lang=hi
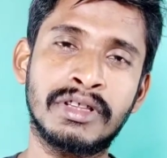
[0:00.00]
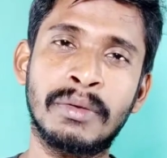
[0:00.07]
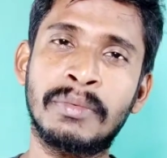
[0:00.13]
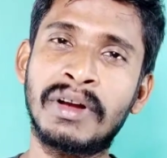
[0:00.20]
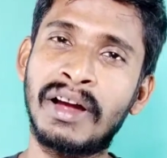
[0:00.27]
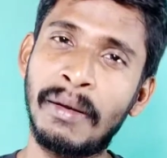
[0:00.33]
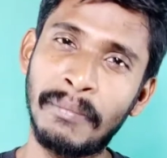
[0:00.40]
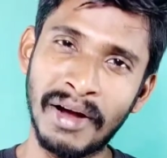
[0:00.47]

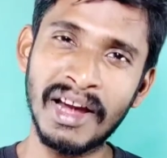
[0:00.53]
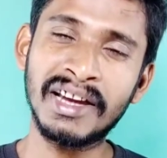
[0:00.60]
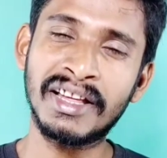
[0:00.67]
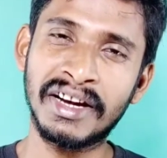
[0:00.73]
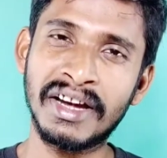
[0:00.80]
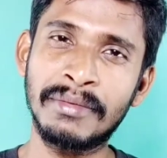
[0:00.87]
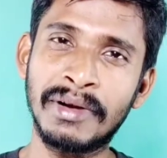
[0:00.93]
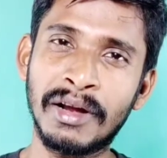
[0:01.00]
मतलब कमाल
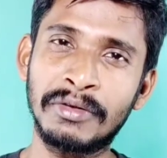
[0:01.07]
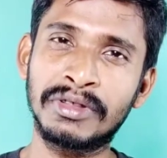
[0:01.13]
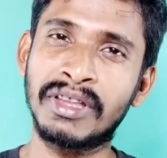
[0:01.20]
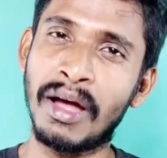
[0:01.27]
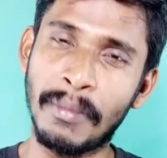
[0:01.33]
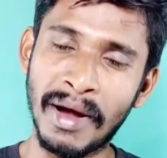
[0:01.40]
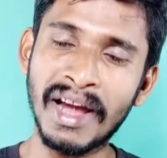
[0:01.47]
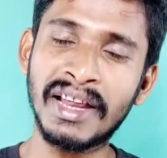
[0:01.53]
करने वाला
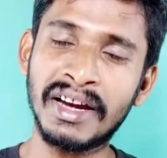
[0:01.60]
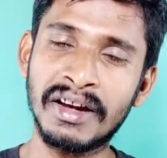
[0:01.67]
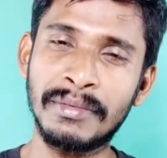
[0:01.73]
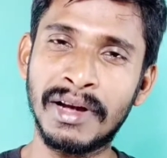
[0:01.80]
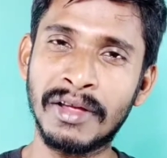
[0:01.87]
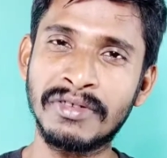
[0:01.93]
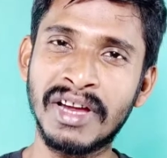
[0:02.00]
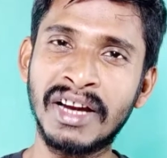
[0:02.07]
हूँ धमाल
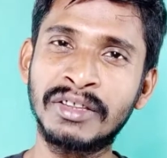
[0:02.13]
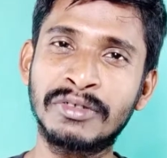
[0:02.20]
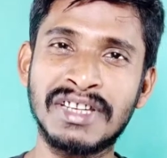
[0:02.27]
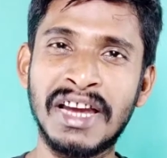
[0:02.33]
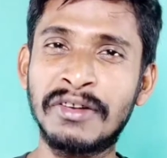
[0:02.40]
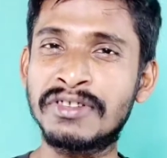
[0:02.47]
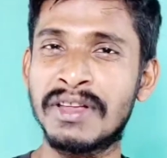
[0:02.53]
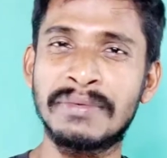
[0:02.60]
करने वाला हूँ यार तो
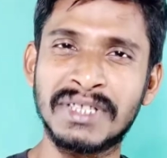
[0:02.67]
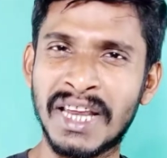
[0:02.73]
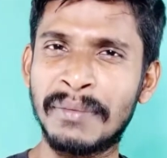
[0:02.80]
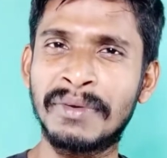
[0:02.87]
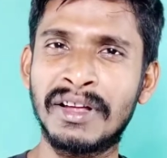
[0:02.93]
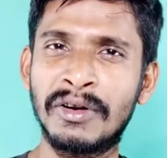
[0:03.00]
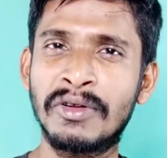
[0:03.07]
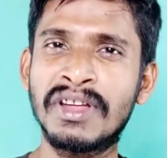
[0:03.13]
चैनल को
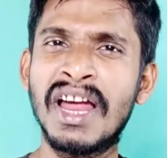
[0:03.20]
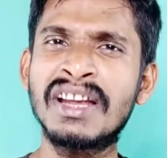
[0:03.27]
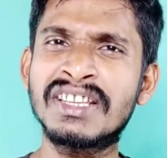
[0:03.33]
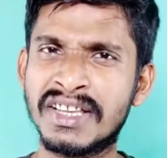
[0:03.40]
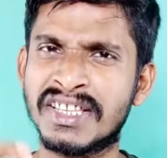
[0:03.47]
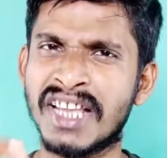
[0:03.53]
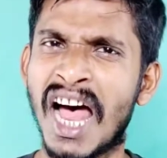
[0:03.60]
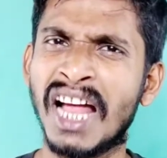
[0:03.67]
सब्सक्राइब कर लो
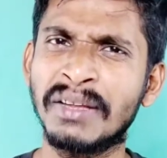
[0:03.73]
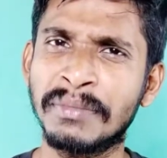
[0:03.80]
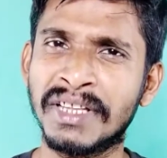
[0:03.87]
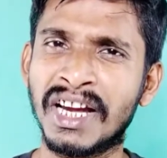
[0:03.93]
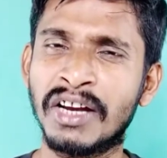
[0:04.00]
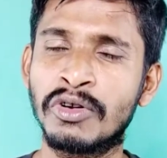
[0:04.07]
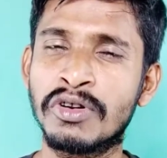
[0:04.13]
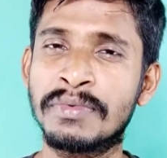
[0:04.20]
यार साथ
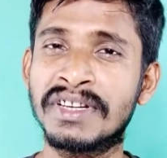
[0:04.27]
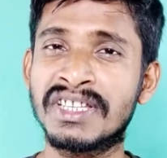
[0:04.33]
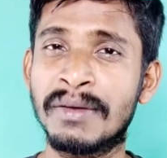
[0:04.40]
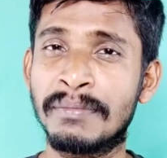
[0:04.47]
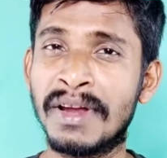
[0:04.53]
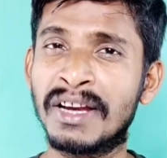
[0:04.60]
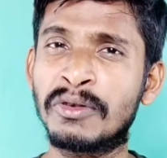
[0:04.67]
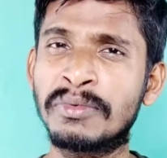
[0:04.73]
में तक
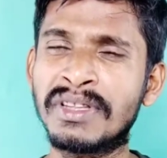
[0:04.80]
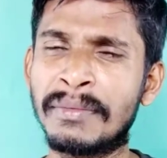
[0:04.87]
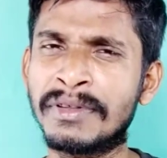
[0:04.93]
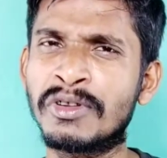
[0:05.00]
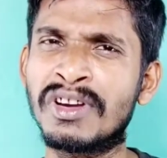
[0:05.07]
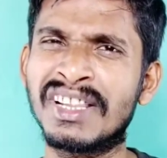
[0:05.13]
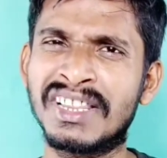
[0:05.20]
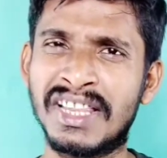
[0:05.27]
नोटिफिकेशन बिल को भी
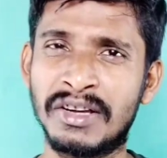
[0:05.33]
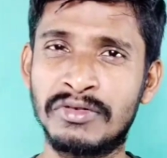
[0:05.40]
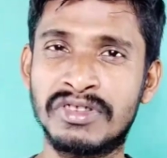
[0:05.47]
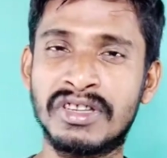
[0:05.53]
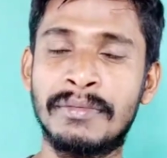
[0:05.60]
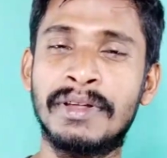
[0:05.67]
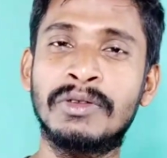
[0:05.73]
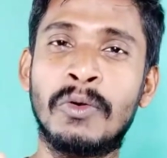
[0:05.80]
दबा दो देन
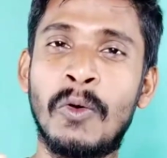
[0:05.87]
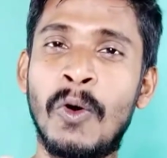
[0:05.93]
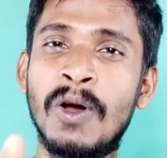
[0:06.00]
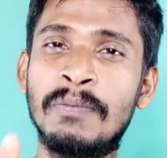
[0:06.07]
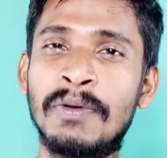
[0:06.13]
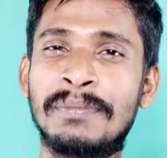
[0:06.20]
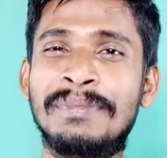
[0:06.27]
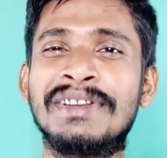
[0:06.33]
उसके बाद
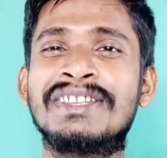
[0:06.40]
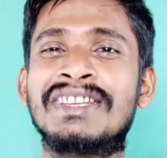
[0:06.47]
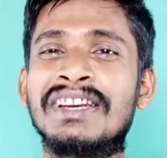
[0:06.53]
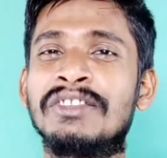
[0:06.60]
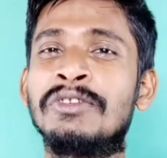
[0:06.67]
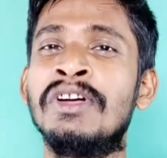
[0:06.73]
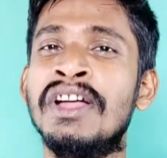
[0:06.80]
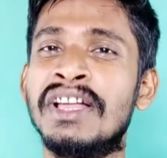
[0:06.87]
ऑल पर प्रेस
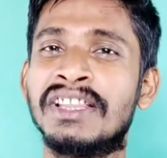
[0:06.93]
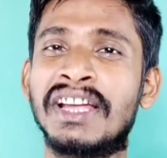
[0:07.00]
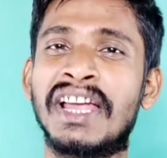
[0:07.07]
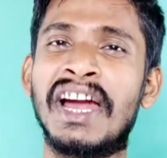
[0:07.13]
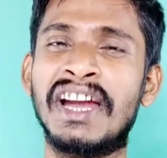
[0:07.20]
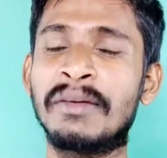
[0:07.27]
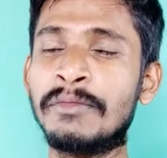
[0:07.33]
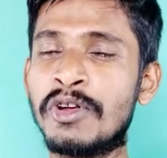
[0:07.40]
कर दो
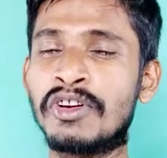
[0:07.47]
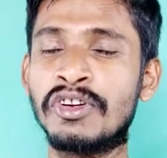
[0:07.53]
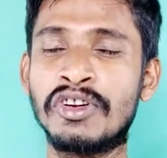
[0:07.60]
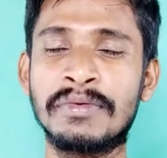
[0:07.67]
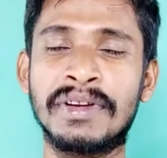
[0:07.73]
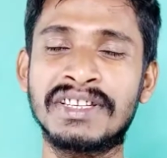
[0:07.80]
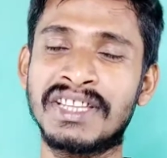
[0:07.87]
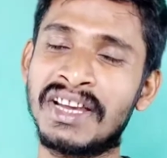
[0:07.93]
ताकि हर एक वीडियो की
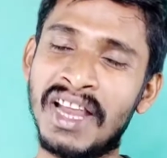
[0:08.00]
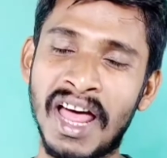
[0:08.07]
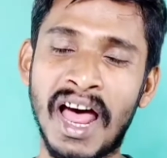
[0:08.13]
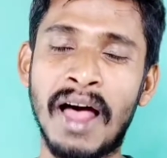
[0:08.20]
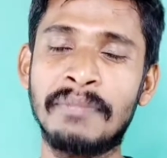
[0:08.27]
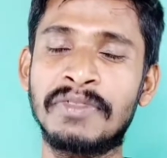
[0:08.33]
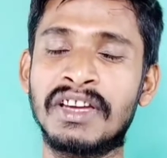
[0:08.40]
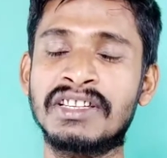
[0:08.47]
नोटिफिकेशन
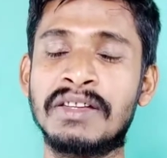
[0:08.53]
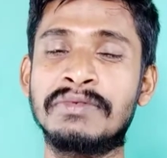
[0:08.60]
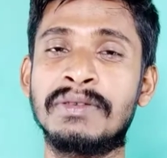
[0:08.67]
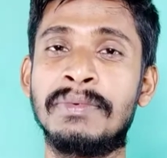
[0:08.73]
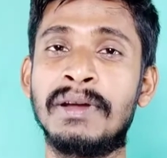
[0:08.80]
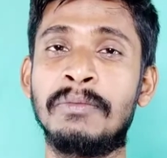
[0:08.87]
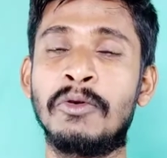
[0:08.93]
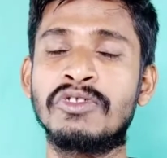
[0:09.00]
आप तक
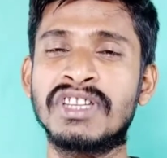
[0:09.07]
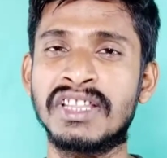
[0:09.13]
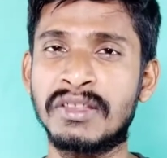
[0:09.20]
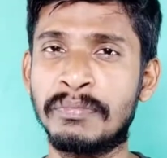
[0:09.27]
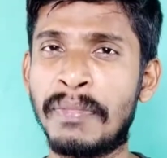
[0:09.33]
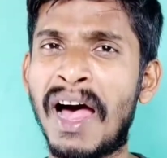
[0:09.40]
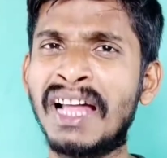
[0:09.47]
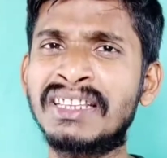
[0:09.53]
सबसे पहले पहुंच जाए
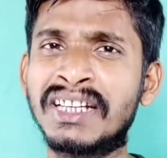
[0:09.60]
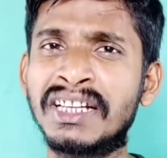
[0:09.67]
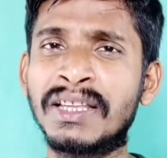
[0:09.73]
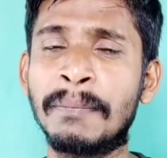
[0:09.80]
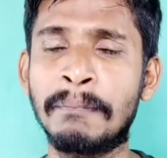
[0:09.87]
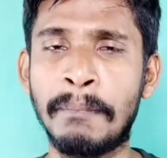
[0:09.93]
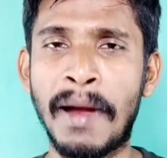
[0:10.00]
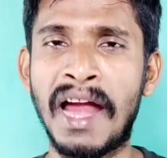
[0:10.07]
तो बात
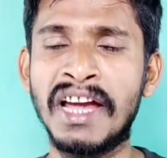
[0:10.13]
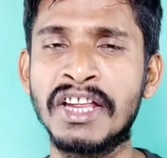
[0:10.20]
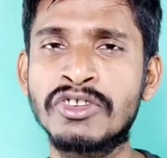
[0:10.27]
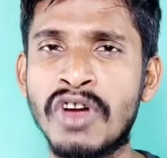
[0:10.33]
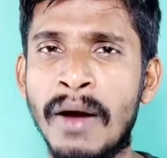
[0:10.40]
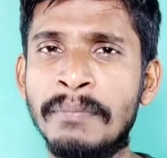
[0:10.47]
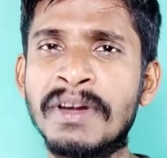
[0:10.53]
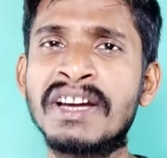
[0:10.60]
करते हैं पहले
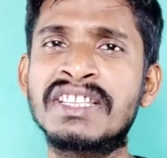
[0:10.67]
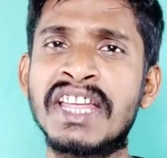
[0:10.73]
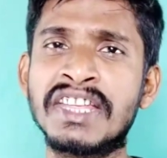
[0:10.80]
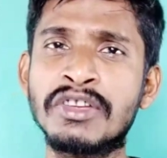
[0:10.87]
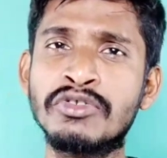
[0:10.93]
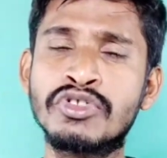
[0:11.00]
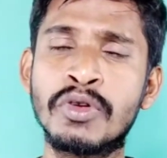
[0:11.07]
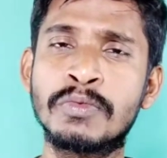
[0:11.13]
जो अपडेट्स
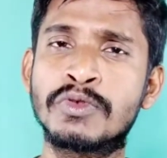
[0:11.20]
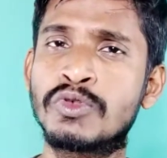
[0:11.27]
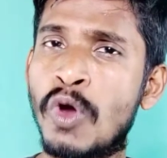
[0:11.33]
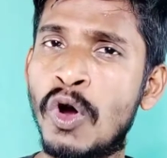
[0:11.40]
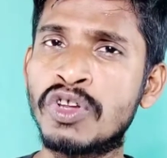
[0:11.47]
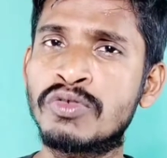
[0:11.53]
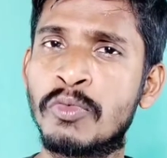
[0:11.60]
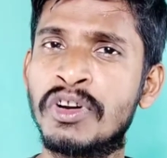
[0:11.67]
है यूट्यूब
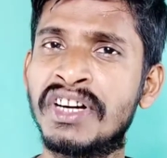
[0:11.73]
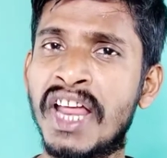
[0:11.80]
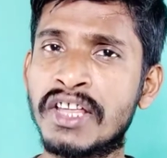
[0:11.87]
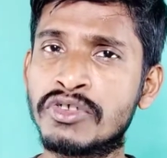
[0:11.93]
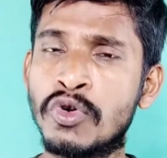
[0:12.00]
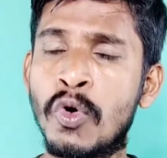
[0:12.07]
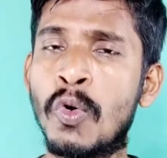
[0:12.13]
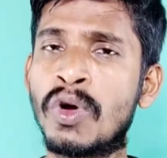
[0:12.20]
शॉर्ट्स
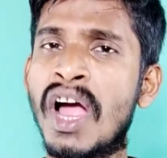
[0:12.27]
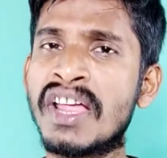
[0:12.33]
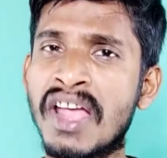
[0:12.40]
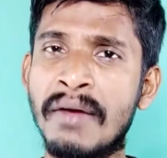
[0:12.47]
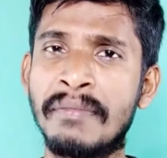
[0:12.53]
मोनेटाइज होगा